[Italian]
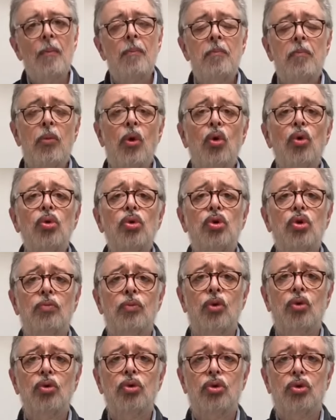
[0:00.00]
molto
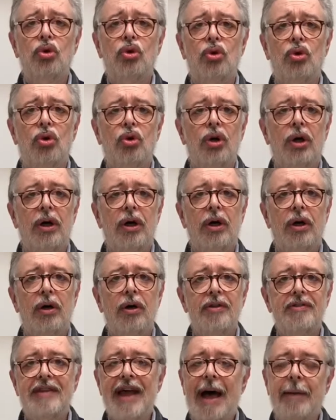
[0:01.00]
molto
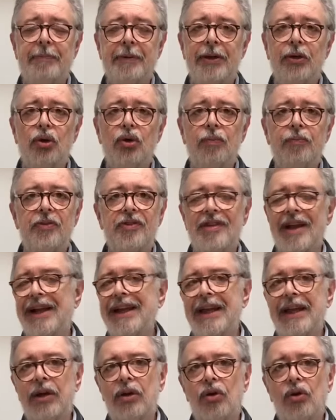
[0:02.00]
uh, sapido,
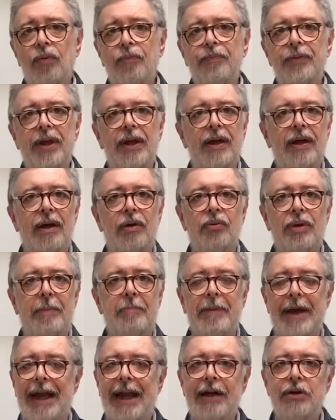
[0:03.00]
salino, eh, una
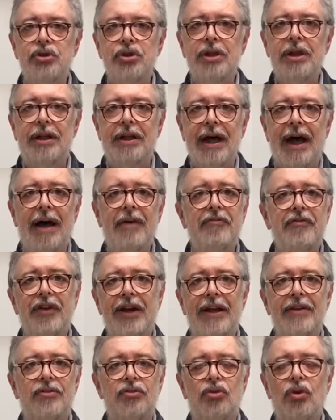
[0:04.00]
bella acidità,
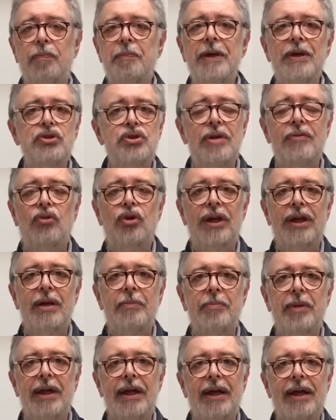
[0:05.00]
fresco, piacevole da
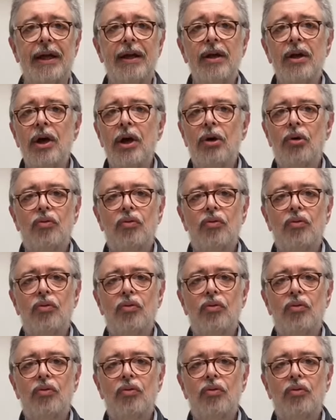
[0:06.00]
bere,